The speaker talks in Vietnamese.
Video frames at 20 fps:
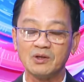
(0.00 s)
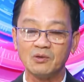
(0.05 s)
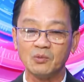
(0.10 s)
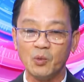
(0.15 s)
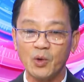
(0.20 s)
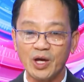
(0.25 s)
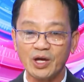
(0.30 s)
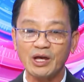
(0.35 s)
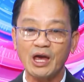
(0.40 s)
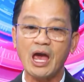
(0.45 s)

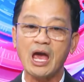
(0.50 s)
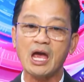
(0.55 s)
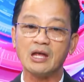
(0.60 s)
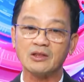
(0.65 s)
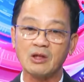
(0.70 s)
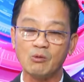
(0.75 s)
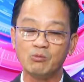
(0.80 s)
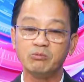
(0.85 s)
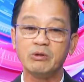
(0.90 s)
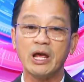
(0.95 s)
nguyên cái hệ
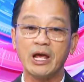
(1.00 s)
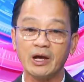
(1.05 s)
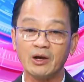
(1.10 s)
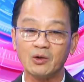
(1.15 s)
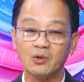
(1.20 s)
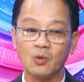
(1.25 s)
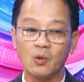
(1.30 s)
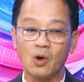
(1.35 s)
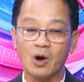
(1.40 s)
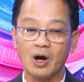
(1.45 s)
thống điện
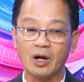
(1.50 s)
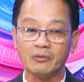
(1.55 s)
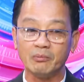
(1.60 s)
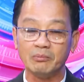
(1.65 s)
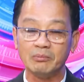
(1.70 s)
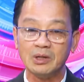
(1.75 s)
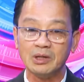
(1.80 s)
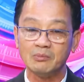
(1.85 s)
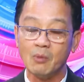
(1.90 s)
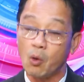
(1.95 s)
của
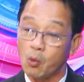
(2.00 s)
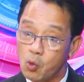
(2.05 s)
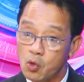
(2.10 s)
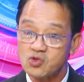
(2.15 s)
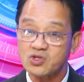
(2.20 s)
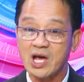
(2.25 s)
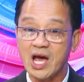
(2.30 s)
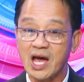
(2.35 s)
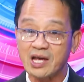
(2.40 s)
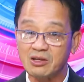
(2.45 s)
một
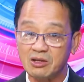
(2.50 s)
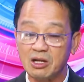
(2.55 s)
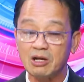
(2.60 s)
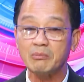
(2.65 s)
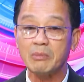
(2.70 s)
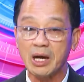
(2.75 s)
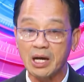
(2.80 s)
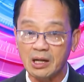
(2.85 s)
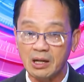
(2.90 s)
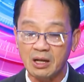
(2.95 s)
quốc gia như
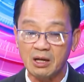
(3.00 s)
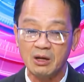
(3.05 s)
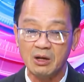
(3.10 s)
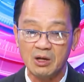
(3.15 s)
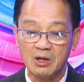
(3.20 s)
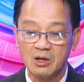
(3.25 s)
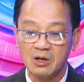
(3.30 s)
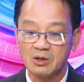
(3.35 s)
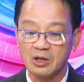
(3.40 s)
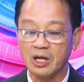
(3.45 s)
nước Mỹ đi
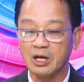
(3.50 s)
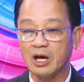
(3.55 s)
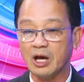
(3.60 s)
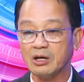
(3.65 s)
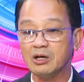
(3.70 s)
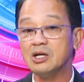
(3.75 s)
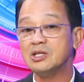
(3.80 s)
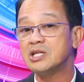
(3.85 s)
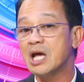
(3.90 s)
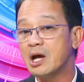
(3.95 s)
thì à,
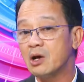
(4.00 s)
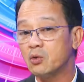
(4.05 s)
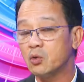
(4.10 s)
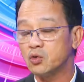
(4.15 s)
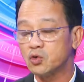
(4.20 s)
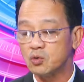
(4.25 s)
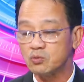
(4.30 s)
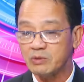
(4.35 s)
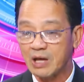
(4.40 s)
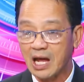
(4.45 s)
người dân
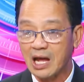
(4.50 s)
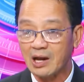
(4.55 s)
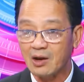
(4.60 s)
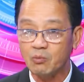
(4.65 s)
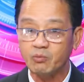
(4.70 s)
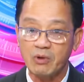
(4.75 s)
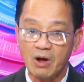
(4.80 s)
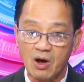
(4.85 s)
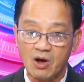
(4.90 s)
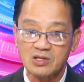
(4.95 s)
của chúng ta
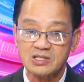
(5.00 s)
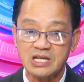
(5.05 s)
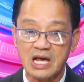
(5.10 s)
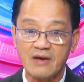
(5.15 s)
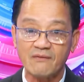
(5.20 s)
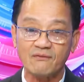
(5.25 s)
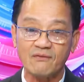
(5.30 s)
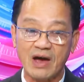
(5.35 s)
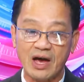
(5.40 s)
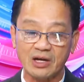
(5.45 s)
lúc đó
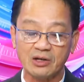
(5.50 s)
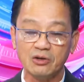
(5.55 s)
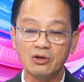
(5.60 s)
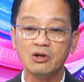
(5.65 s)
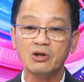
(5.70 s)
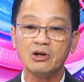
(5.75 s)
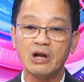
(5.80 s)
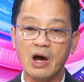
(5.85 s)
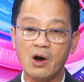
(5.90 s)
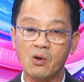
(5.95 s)
sẽ phải
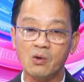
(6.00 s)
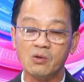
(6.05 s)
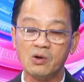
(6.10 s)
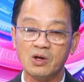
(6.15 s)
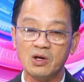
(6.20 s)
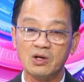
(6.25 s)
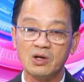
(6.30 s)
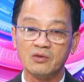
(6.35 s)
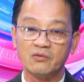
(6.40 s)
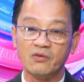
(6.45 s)
đương đầu
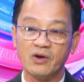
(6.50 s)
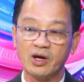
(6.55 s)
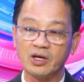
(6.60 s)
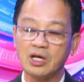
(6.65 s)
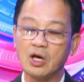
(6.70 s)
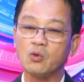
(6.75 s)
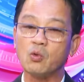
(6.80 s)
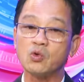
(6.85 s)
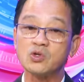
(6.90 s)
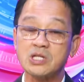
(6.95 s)
với
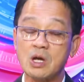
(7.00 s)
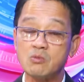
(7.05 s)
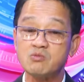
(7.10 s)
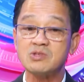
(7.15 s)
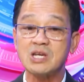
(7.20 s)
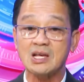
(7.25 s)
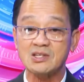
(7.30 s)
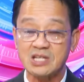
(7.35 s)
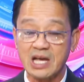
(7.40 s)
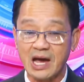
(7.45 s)
cái cuộc sống
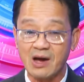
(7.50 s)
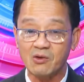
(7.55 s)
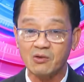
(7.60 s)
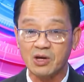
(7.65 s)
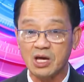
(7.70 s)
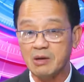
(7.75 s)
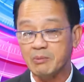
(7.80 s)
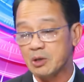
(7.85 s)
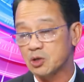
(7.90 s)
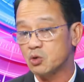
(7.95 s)
ra sao
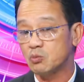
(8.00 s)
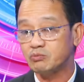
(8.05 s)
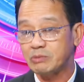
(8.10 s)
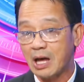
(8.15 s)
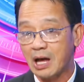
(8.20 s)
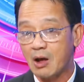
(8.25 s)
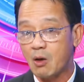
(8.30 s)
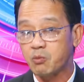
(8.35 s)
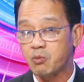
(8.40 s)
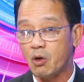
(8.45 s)
khi mà chúng
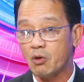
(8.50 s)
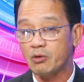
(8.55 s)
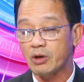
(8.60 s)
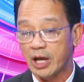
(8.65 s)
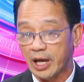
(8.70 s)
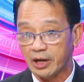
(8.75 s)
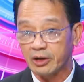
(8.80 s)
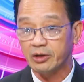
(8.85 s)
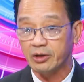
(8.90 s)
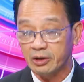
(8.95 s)
ta không có
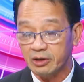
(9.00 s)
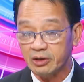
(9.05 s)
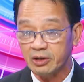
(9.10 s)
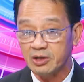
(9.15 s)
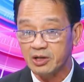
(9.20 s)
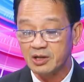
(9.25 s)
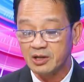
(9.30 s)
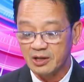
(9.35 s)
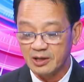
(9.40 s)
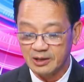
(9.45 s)
điện nữa
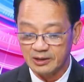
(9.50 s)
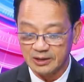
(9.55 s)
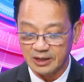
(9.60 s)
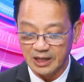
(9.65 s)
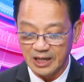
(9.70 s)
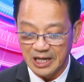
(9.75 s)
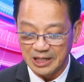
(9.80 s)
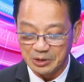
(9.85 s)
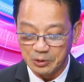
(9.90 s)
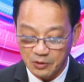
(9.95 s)

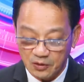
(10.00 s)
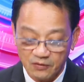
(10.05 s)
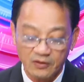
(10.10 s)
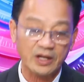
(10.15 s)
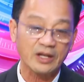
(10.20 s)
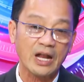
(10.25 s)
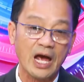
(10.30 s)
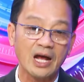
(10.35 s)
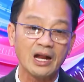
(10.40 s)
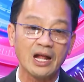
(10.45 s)
thì à, thưa quý
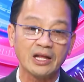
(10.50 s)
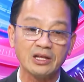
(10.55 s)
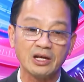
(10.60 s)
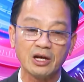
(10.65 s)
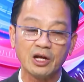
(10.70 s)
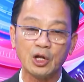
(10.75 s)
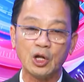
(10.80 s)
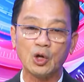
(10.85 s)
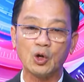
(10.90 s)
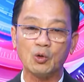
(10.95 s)
vị đây là những
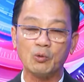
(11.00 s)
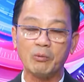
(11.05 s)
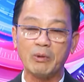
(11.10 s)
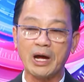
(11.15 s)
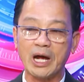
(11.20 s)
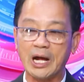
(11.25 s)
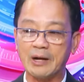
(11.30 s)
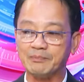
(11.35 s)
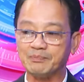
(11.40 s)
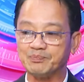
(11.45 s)
cái điều
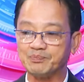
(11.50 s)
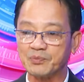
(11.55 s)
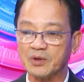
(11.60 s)
mà